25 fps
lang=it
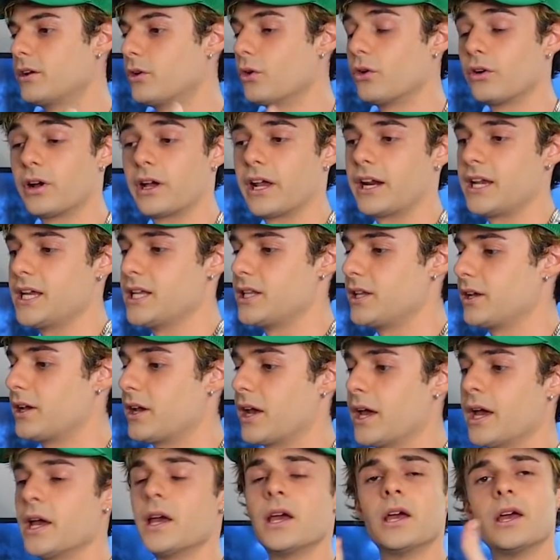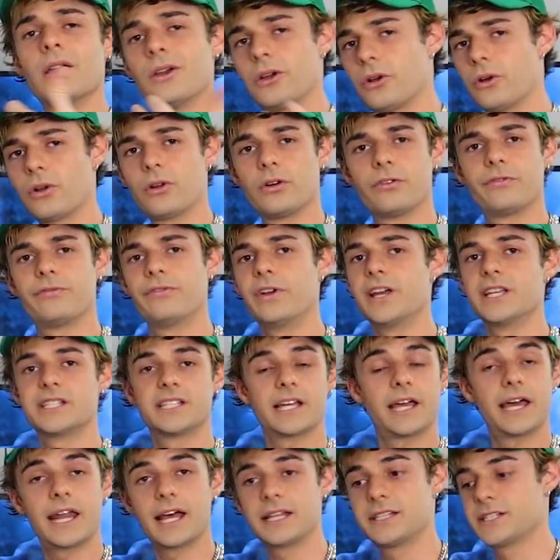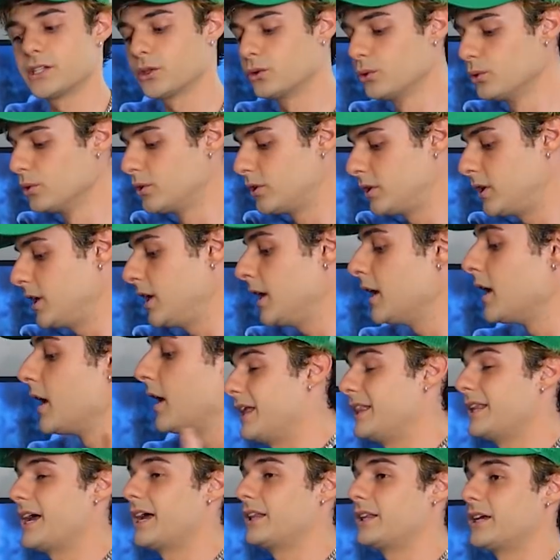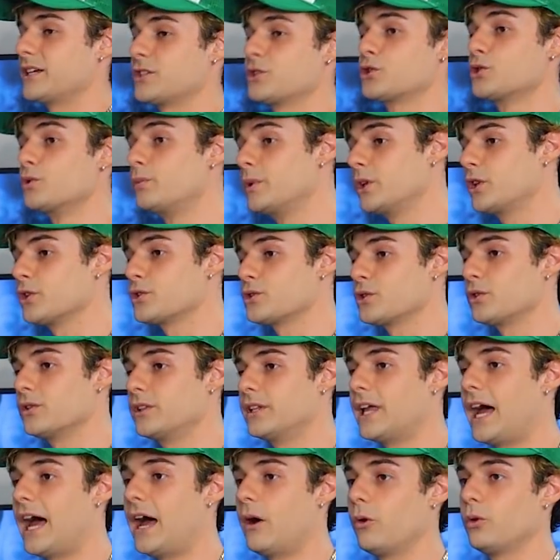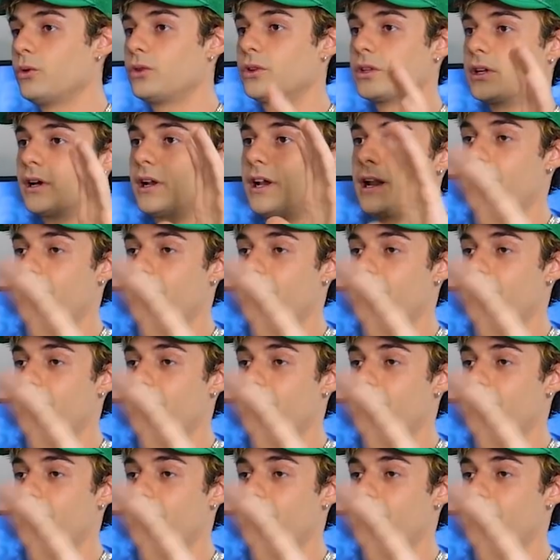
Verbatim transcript: con critiche con offese grazie a tutti è andata subito sold out